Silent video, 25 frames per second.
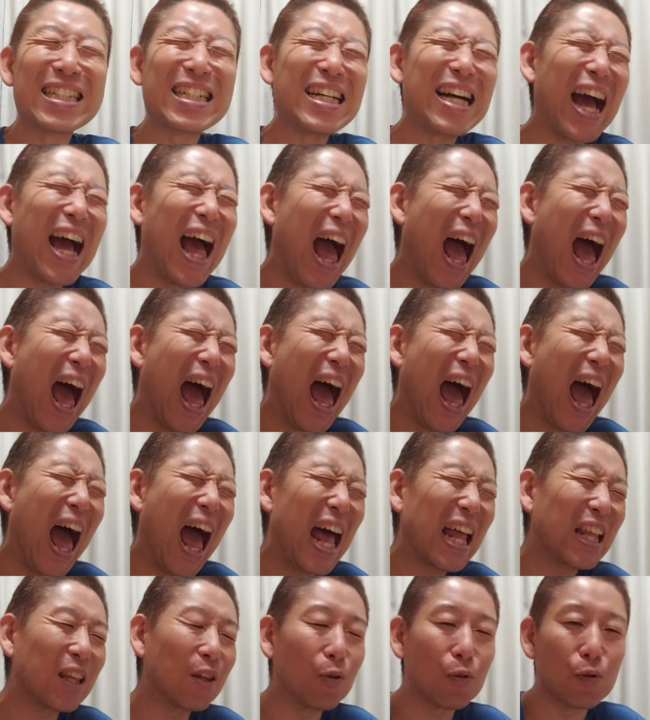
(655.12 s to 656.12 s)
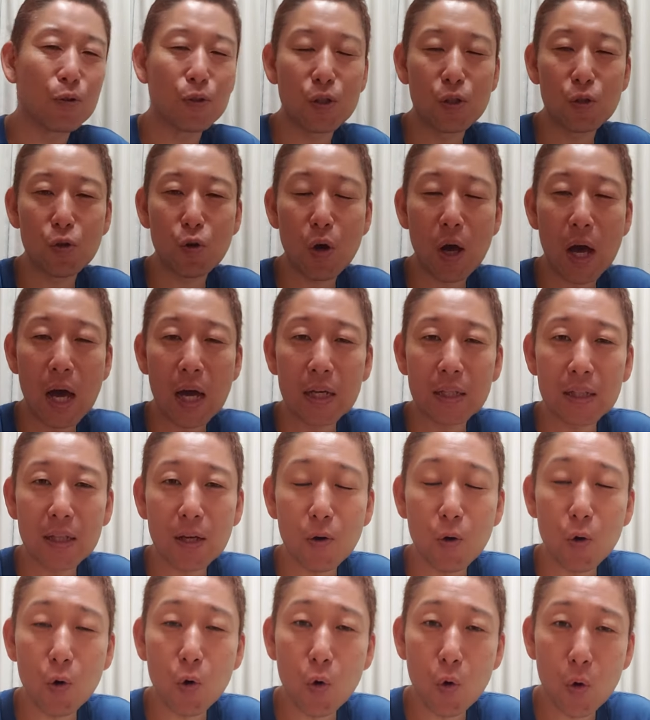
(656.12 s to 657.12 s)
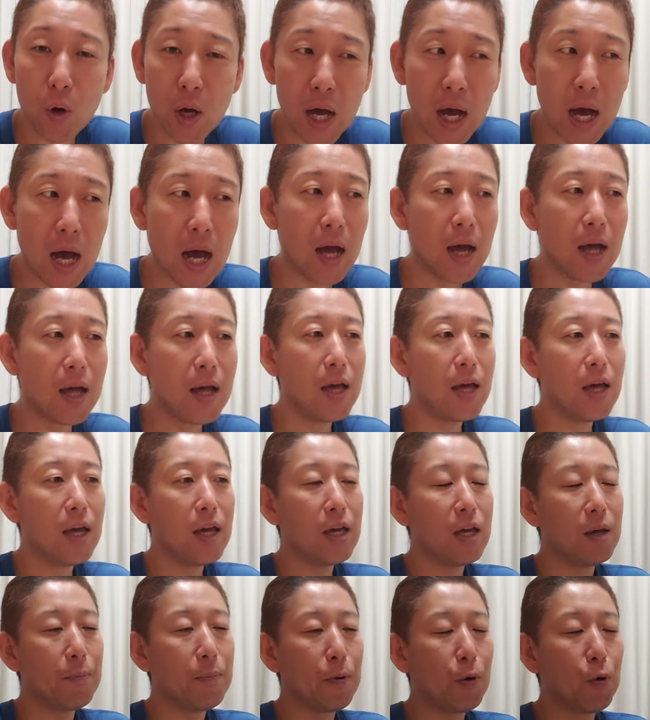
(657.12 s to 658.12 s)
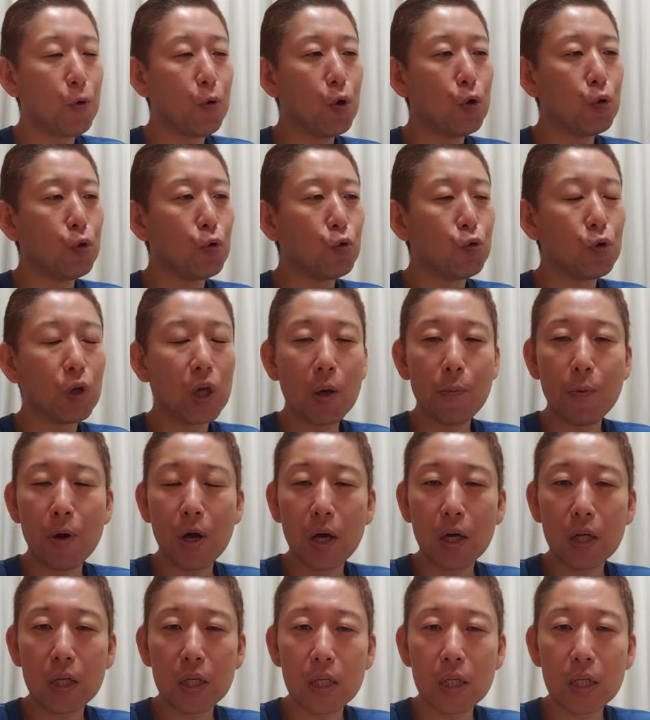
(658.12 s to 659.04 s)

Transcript: ガーと口を開いた方がやっぱ声の抜けは